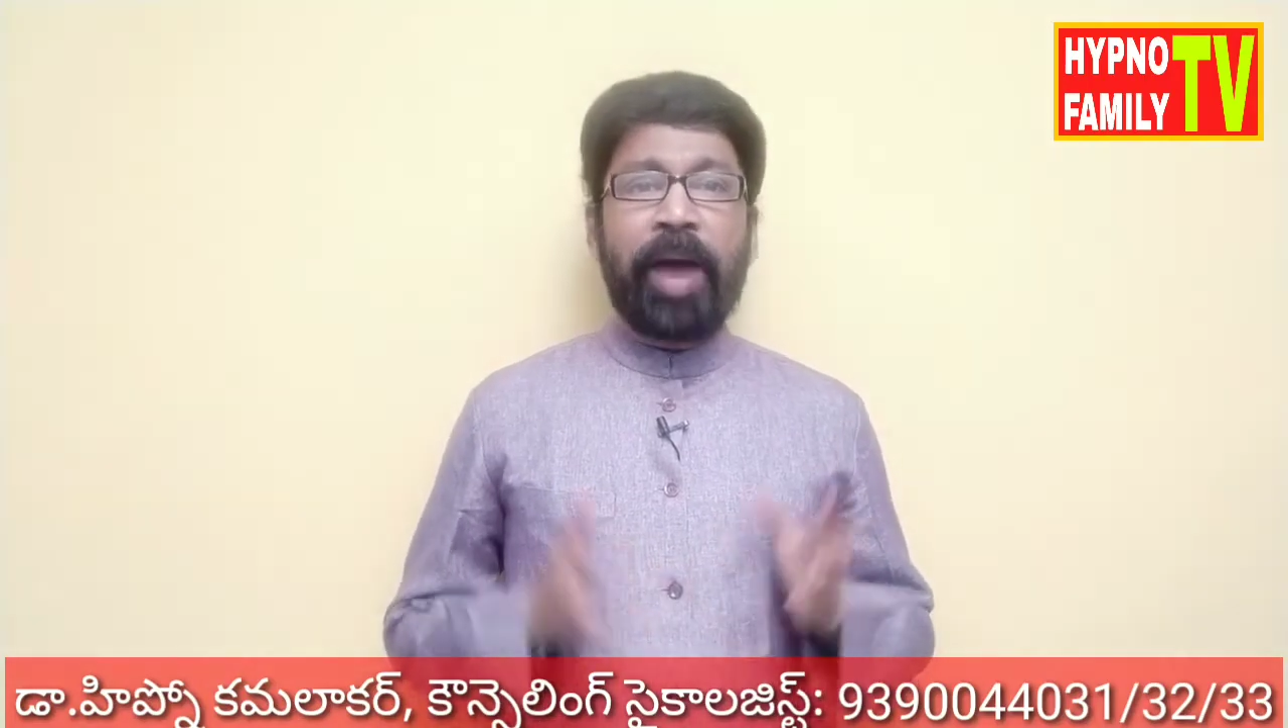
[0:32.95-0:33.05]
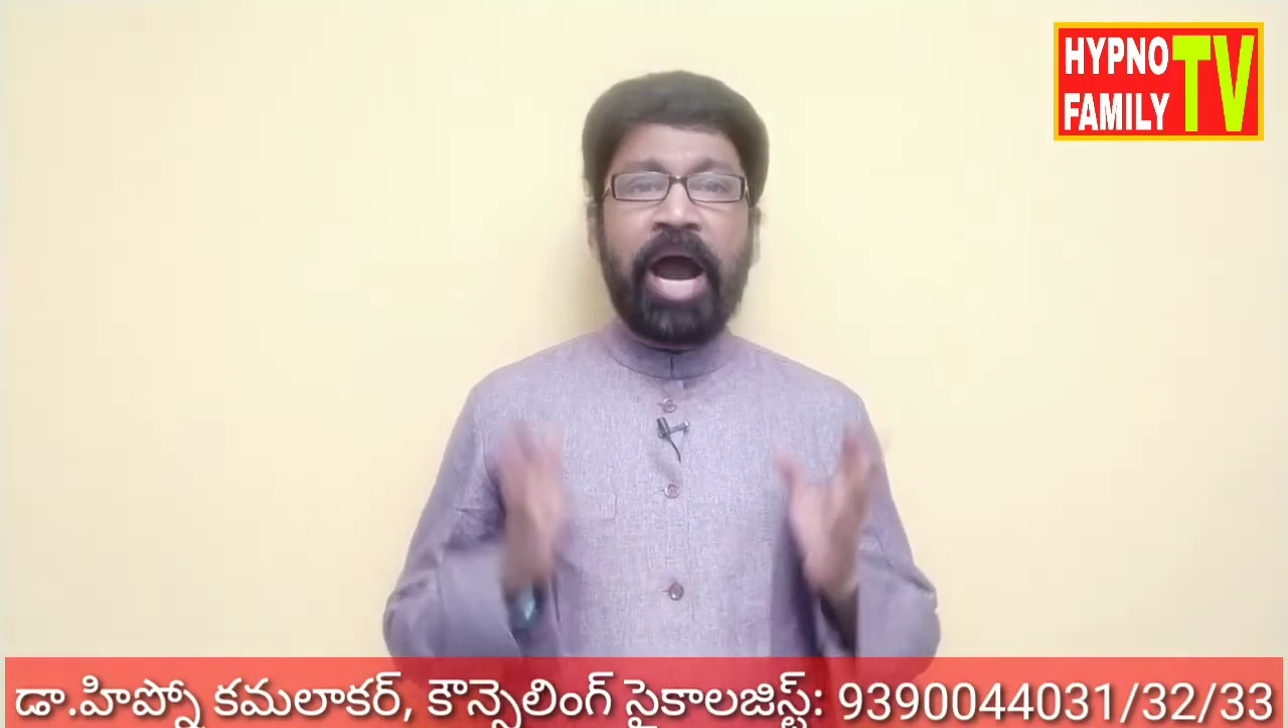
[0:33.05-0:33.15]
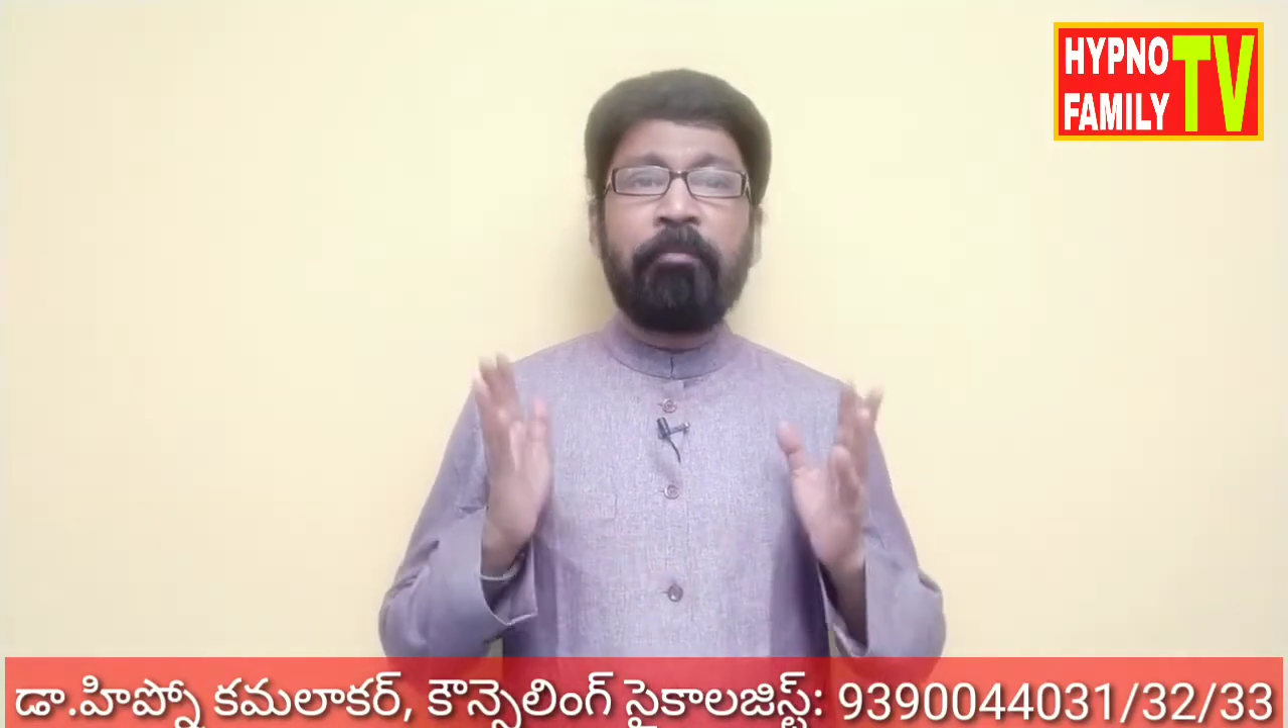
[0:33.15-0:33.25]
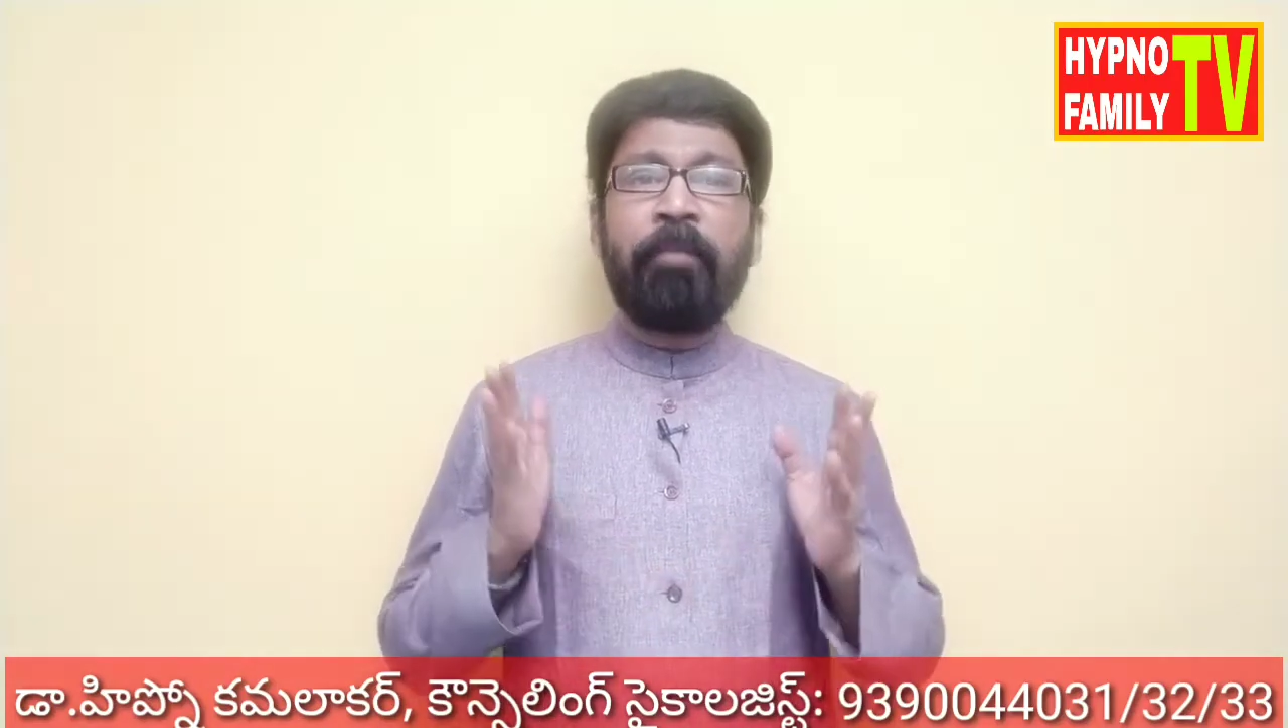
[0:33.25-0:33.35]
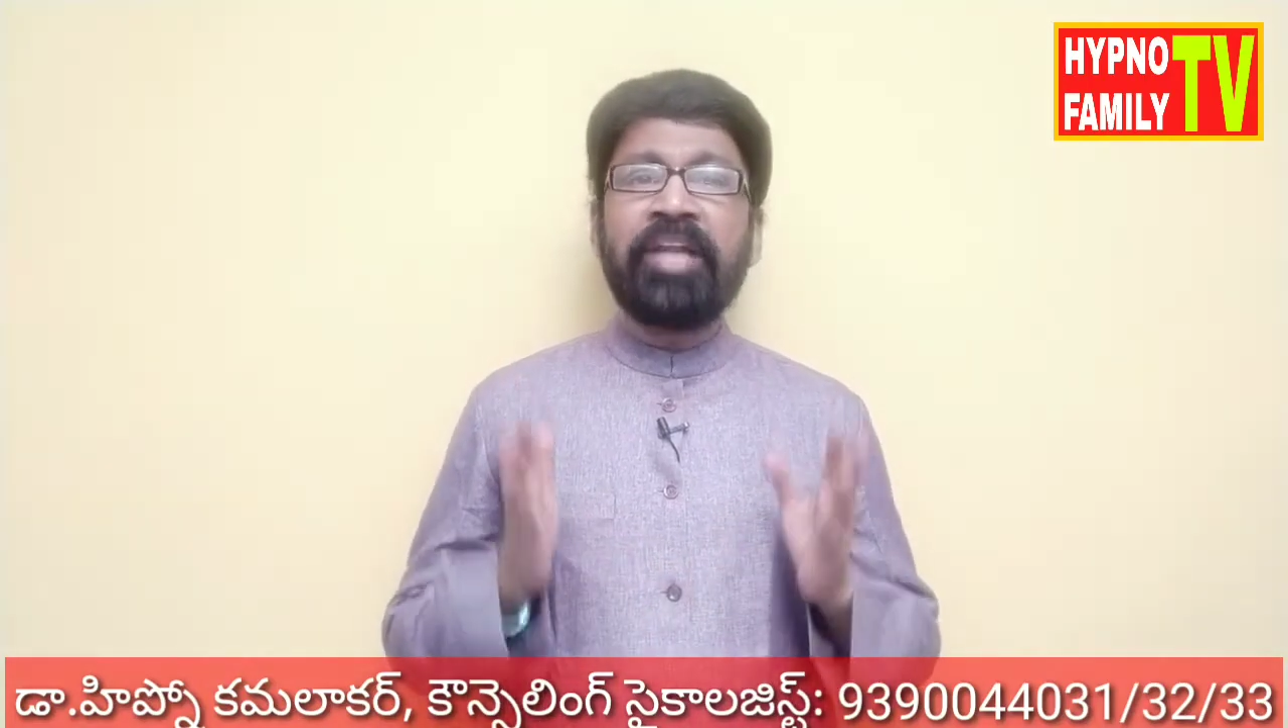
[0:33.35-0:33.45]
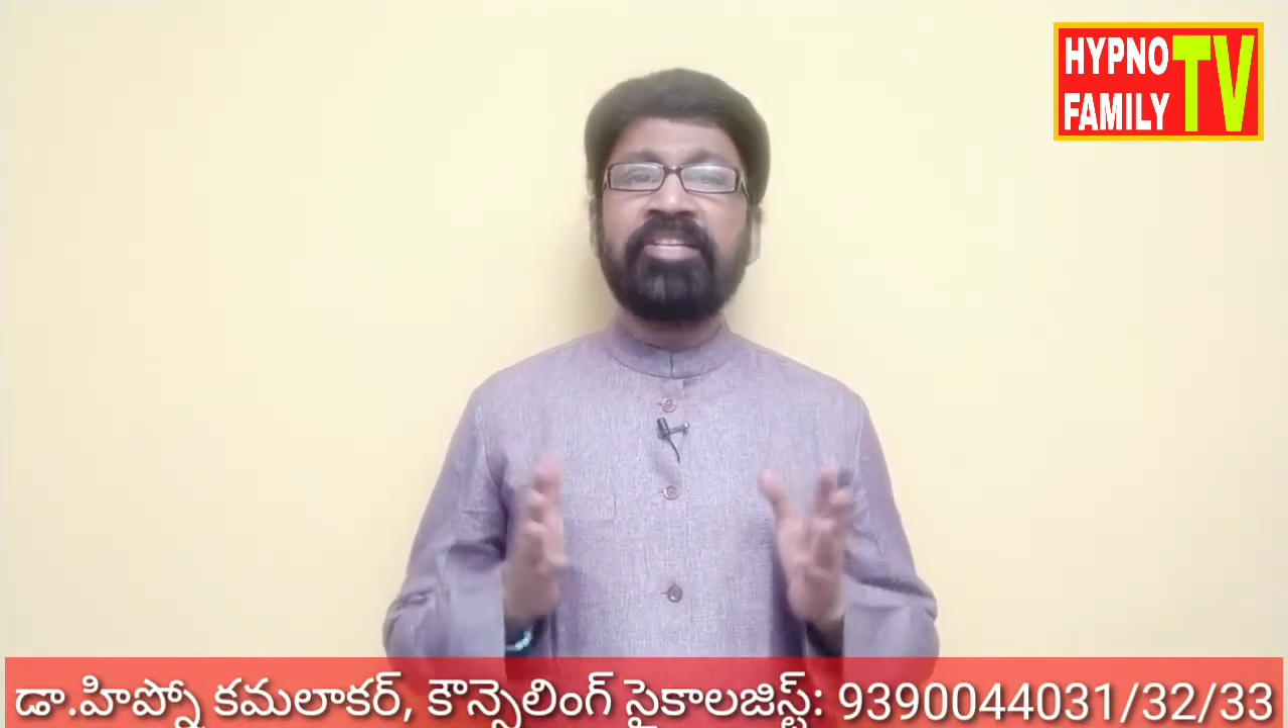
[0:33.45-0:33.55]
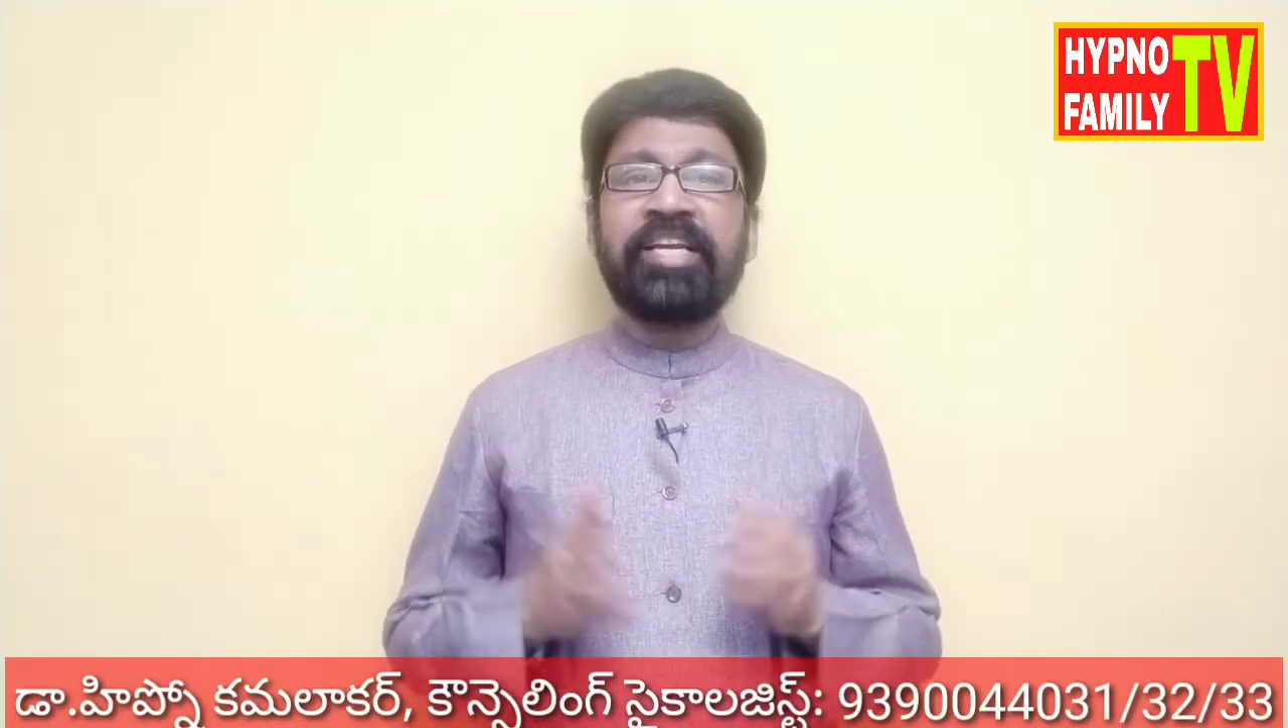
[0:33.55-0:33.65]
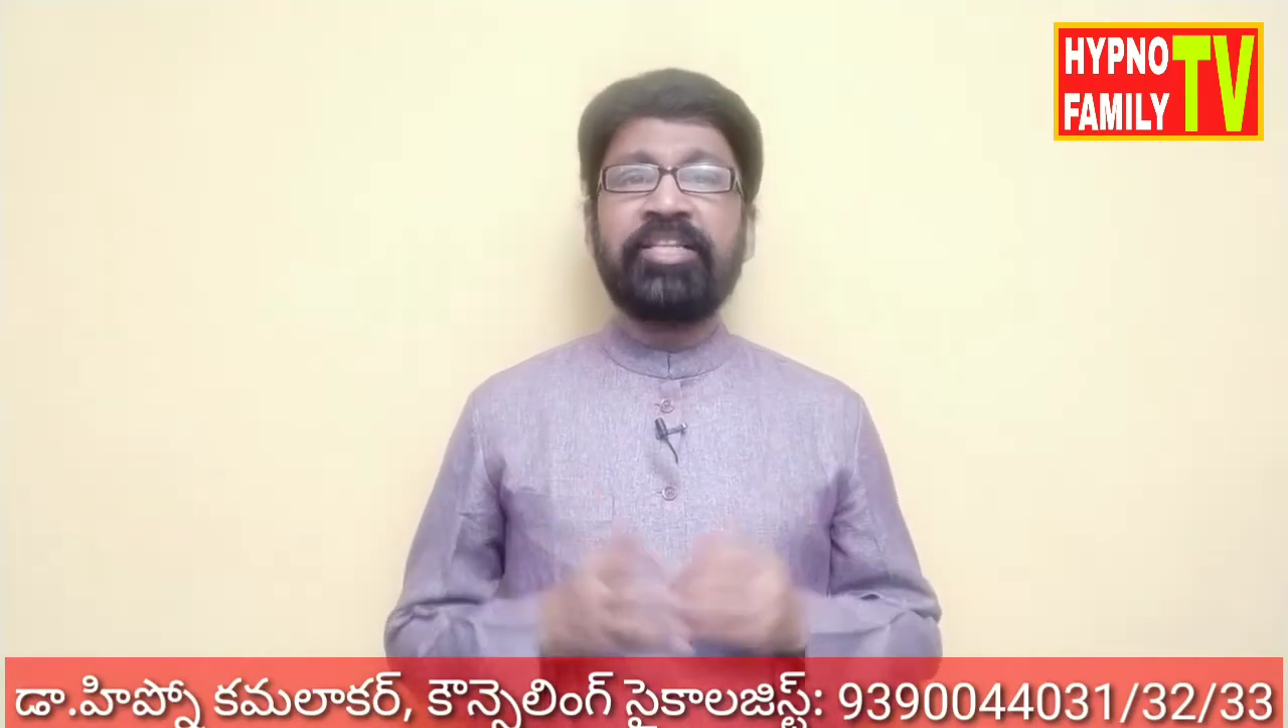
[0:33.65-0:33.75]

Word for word: మహమ్మారి